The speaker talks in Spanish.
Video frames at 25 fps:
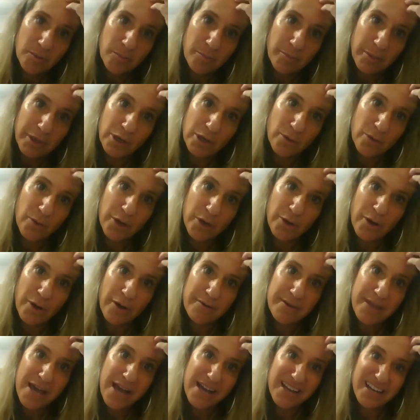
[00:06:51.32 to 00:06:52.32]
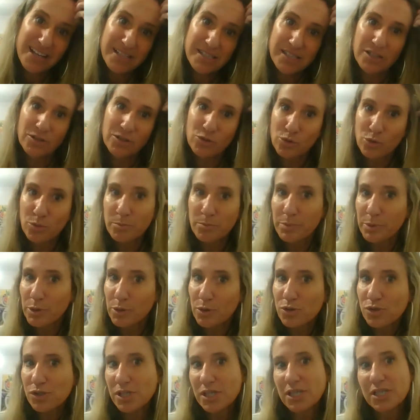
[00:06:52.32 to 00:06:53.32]
pero bueno, había que hacer todo un
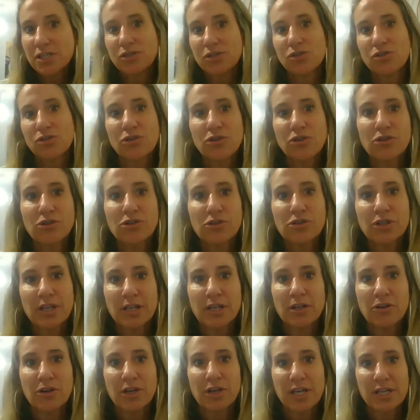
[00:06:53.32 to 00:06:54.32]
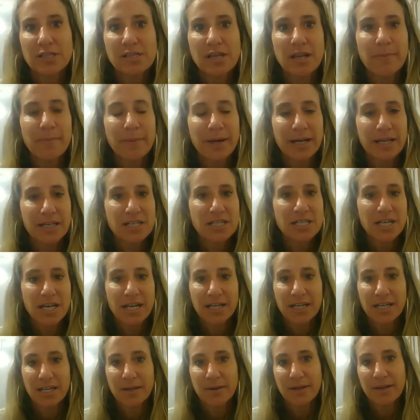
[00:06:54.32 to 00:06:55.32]
proceso de lo que es el
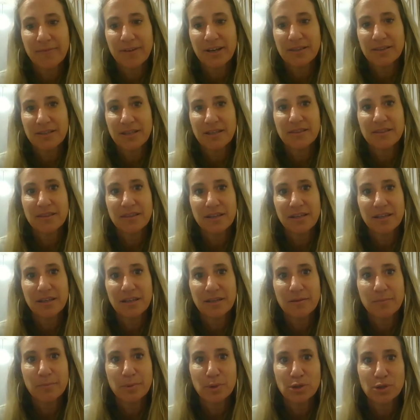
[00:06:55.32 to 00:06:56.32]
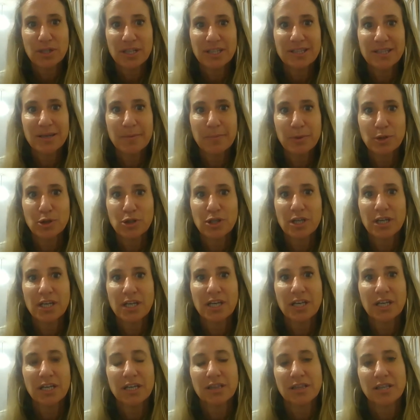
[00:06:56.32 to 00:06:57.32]
maquillaje bastante importante
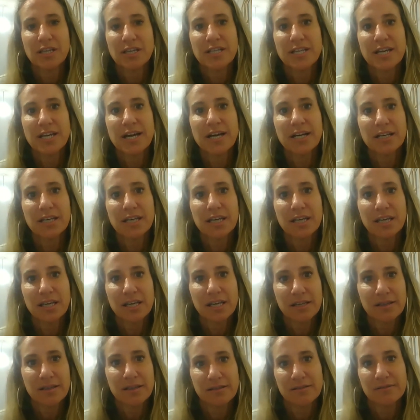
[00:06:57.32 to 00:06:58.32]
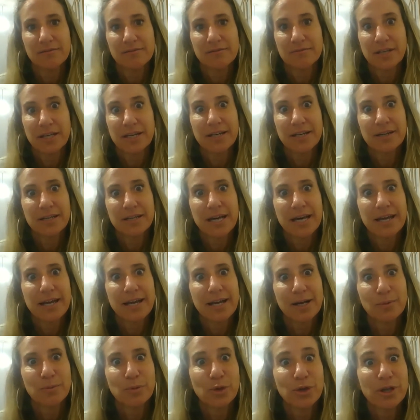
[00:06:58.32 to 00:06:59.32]
porque tenía que tener cara
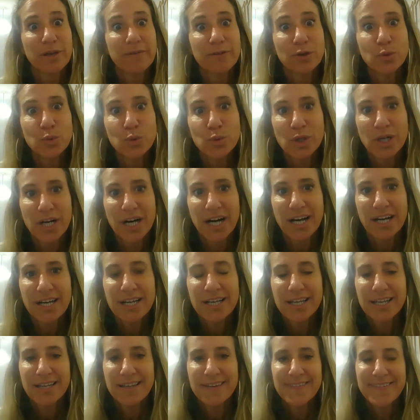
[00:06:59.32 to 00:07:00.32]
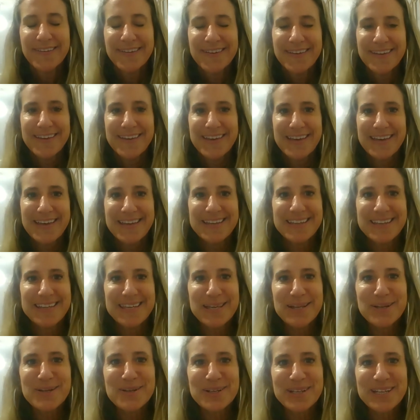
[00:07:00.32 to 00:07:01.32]
como de bruja. Y
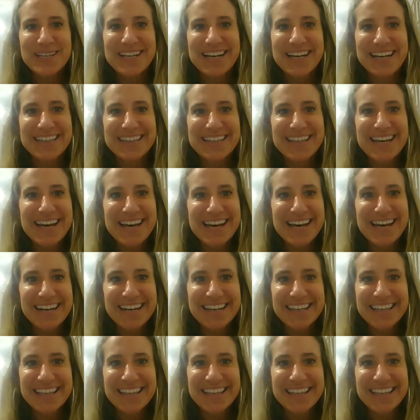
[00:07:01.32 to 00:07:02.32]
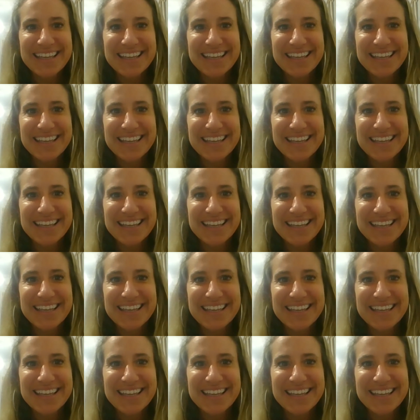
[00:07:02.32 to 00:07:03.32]
quiero rescatar
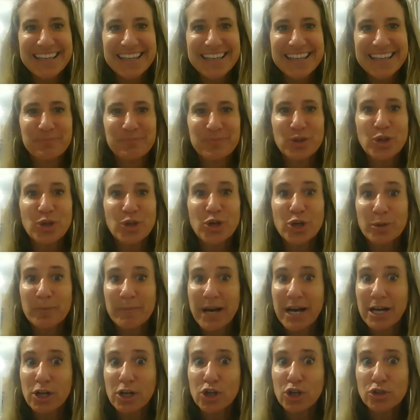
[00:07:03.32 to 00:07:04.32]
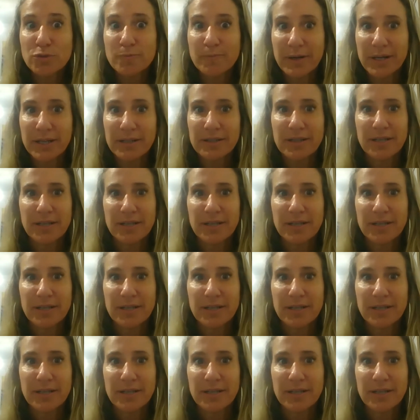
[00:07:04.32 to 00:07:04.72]
que eh, Norma Glossman,